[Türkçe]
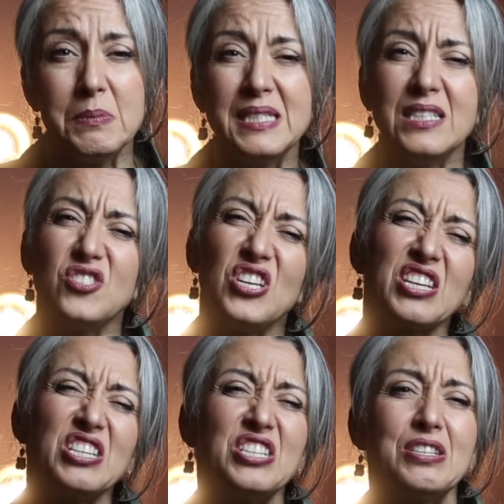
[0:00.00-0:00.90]
Bizi
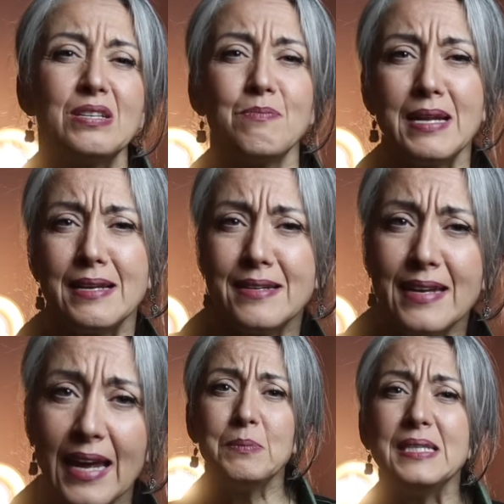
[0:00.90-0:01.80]

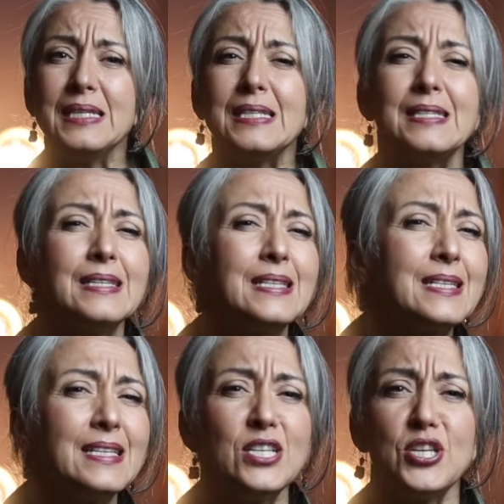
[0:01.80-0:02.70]
çekiştirmelerine, bizi
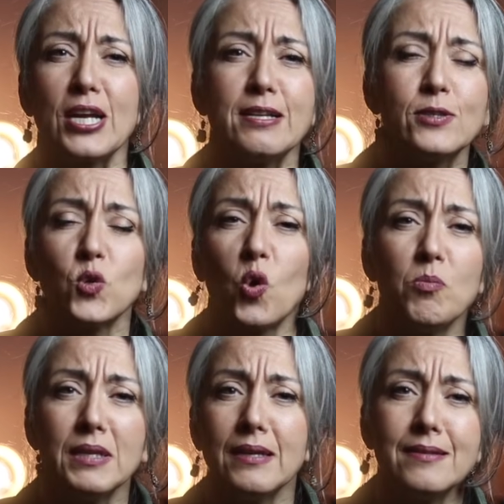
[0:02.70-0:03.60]
istedikleri şekle
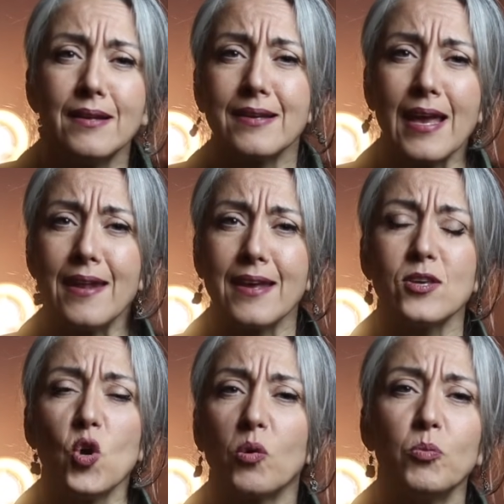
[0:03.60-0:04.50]
sokmalarına
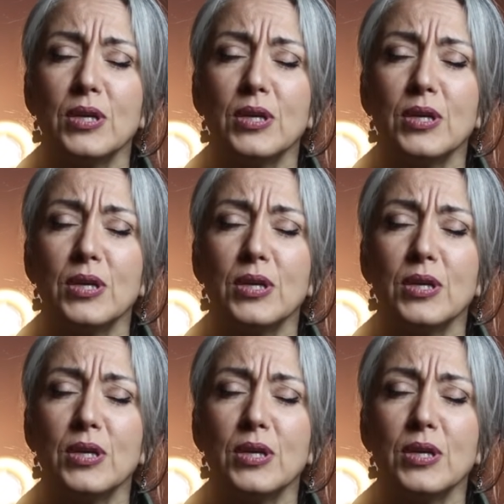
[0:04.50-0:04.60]
gerek yok.